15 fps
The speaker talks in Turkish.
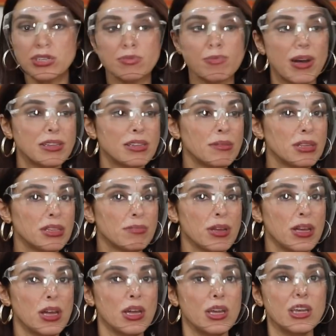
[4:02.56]
Bak, izin Madem verdi gitme.
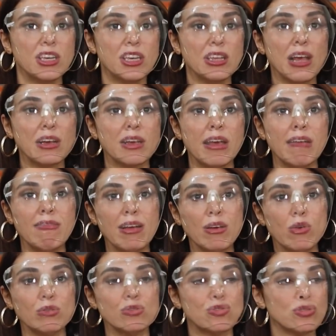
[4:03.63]
yani. İki hiç
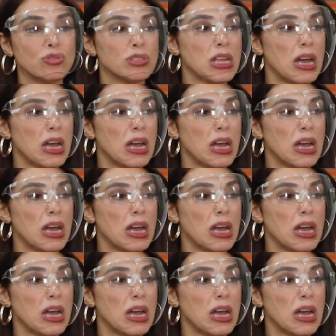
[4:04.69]
vazgeçme.